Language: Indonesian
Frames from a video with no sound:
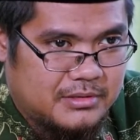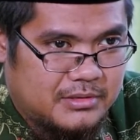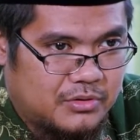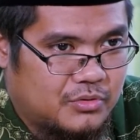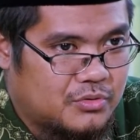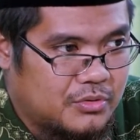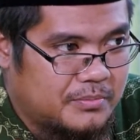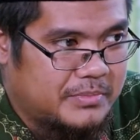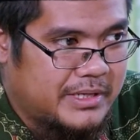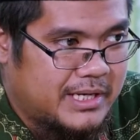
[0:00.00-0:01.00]
hukum
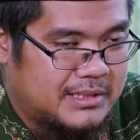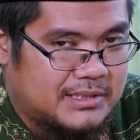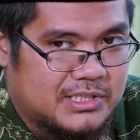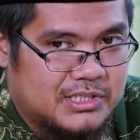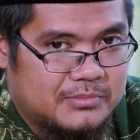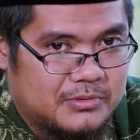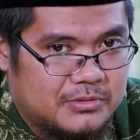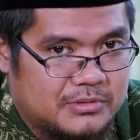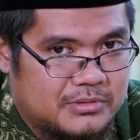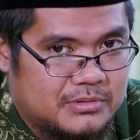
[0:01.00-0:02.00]
di ayat
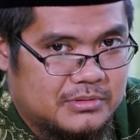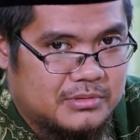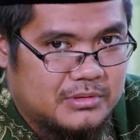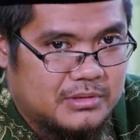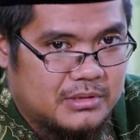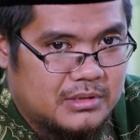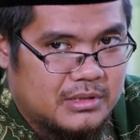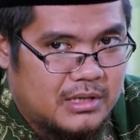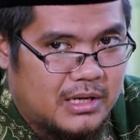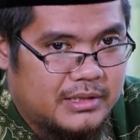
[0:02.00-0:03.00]
tersebut
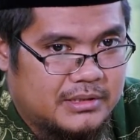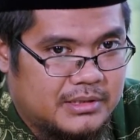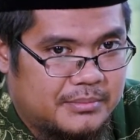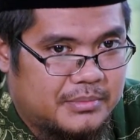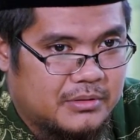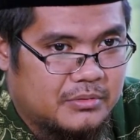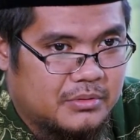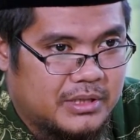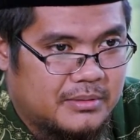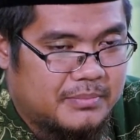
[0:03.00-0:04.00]
hanya
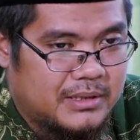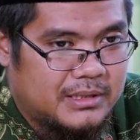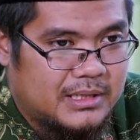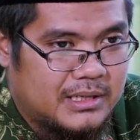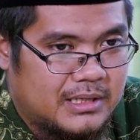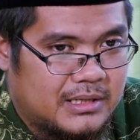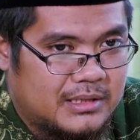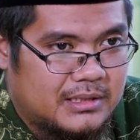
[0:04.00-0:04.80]
bergulir pada